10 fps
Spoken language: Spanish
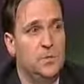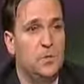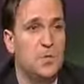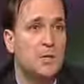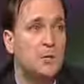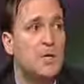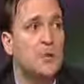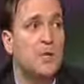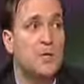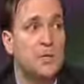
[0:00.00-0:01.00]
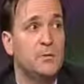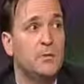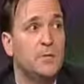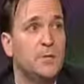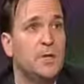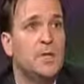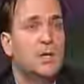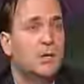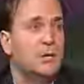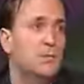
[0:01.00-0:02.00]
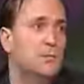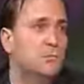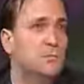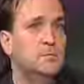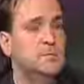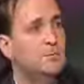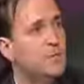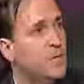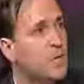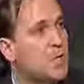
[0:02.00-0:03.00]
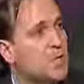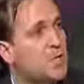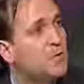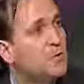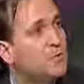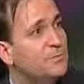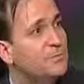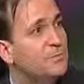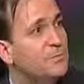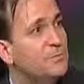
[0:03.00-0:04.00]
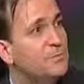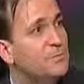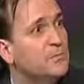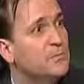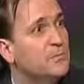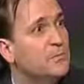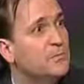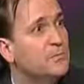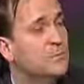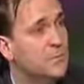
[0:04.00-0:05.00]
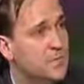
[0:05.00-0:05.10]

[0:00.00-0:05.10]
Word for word: Y un instigador que con el tiempo Mm, llegó a ser santo. ¿Qué me dices?